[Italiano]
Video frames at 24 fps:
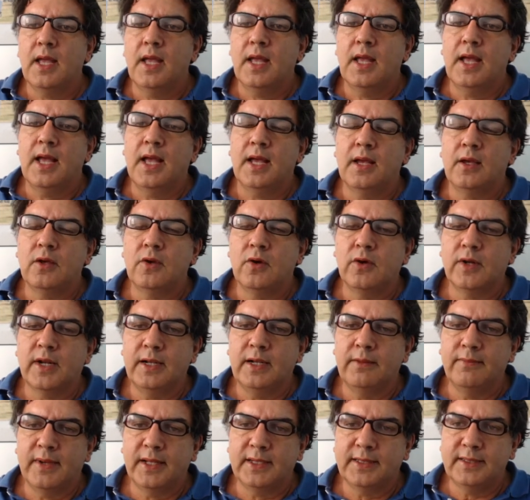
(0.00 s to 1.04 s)
Ancora
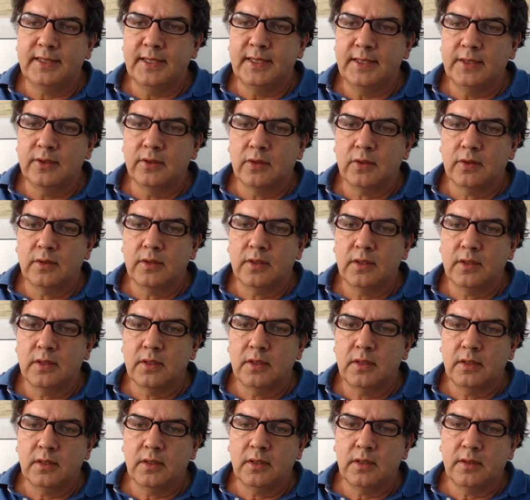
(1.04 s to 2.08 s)
il mattino,
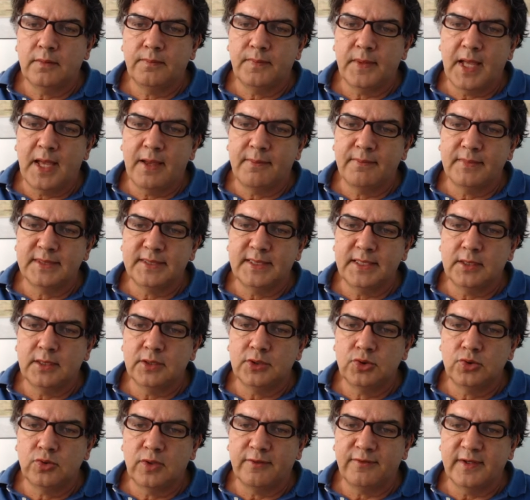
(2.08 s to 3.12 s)
eh,
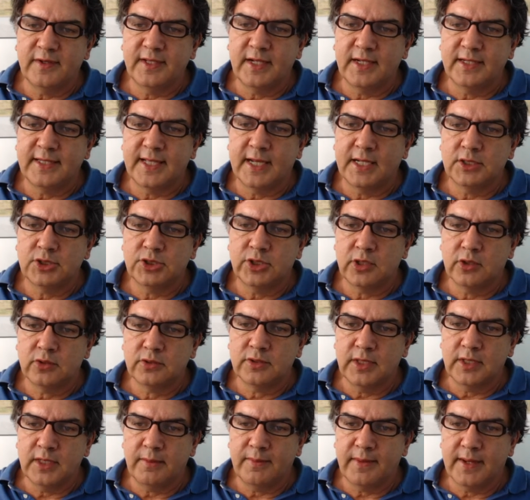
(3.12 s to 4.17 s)
Amsic giura fedeltà,
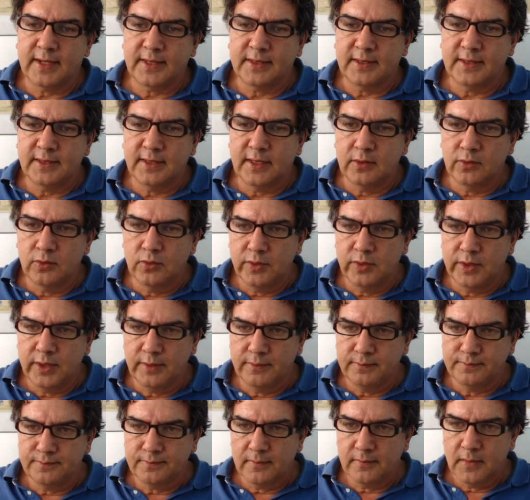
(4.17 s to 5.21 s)
Ancelotti riparte da
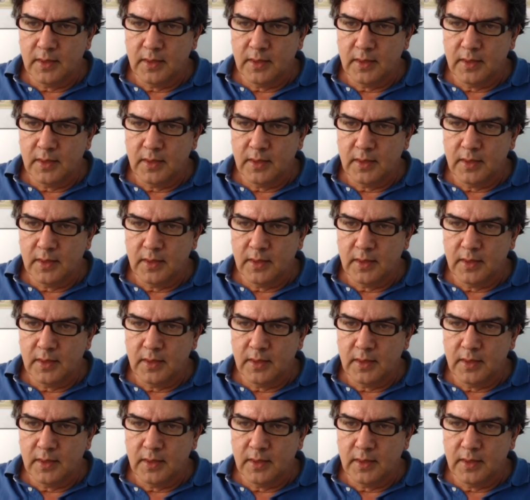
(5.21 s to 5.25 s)
lui.